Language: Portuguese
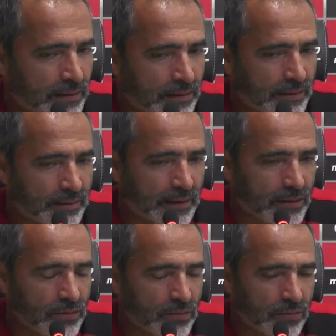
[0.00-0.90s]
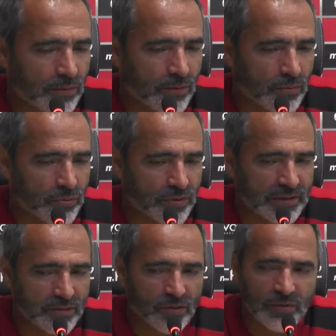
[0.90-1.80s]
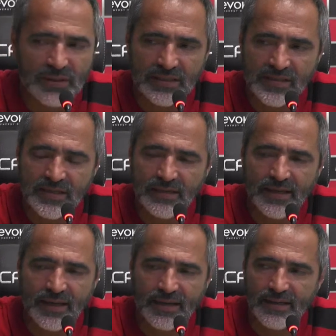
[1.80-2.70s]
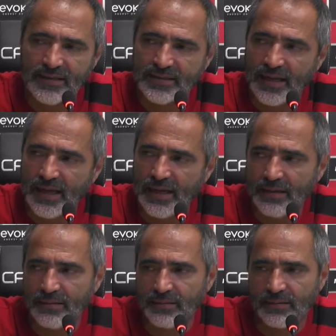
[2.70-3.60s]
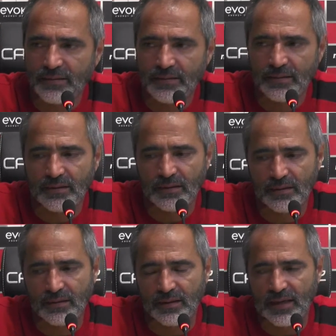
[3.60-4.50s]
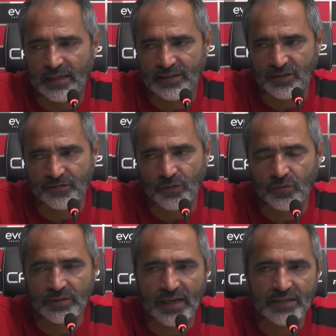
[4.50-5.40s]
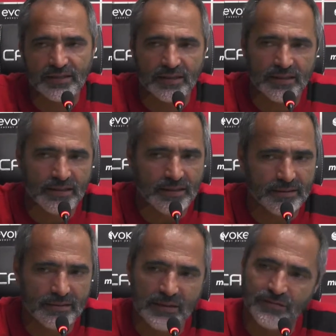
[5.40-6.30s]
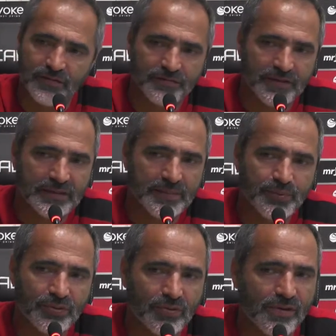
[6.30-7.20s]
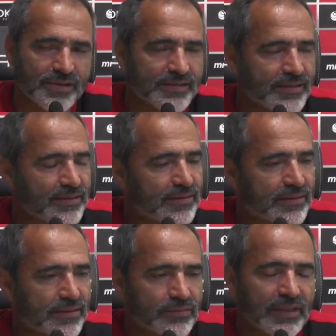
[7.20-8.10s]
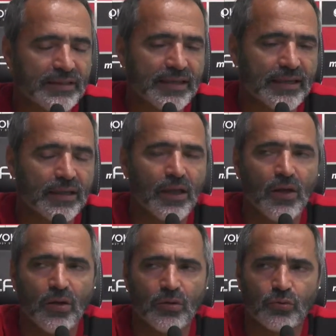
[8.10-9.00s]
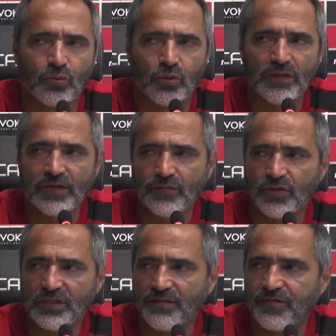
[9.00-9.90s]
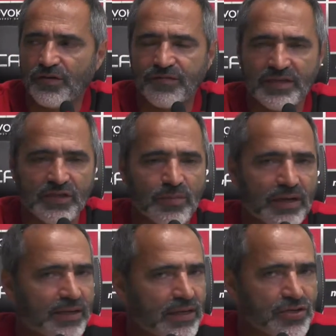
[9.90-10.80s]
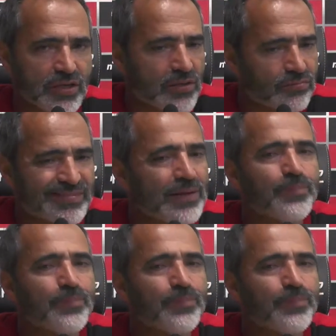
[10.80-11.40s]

Então, o torcedor muitas vezes ele tem que canalizar eh, essas dificuldades aqui, não foi feita por nós. Né? Então tem que ter. Toda vez que você for fazer uma crítica, não tem